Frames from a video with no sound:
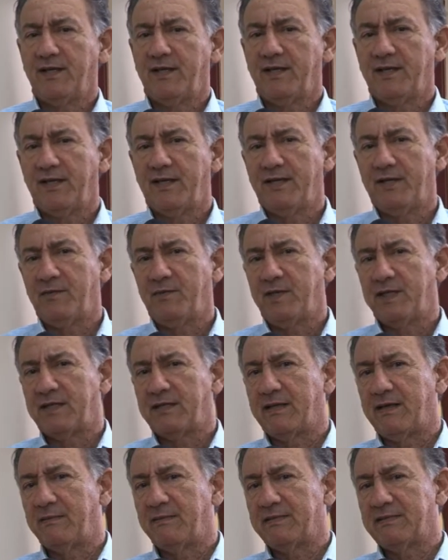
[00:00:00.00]
é uma
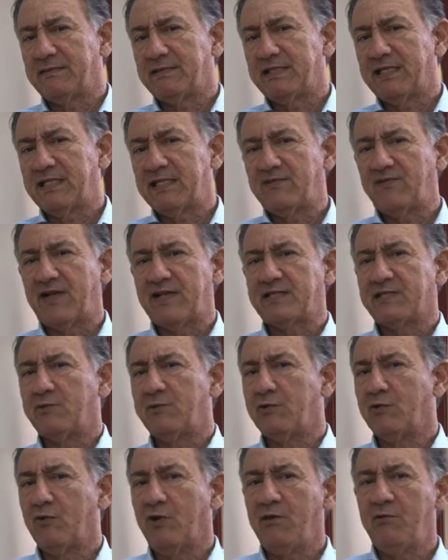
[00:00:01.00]
satisfação
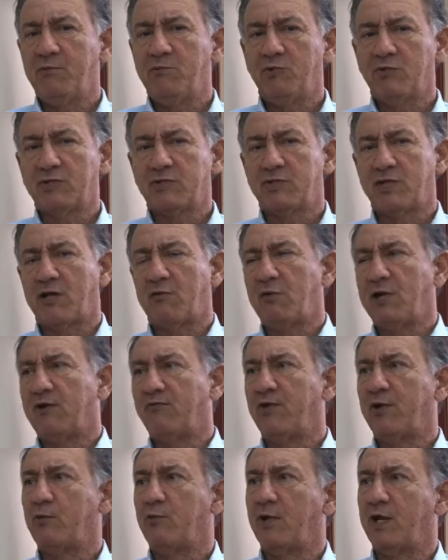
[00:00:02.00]
enorme mostrar o
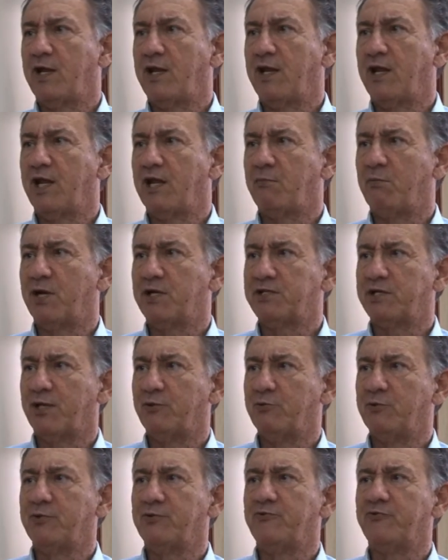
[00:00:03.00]
cavalo manga larga
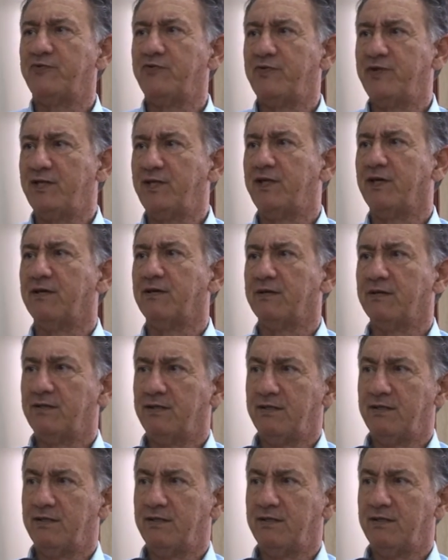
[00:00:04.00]
machador via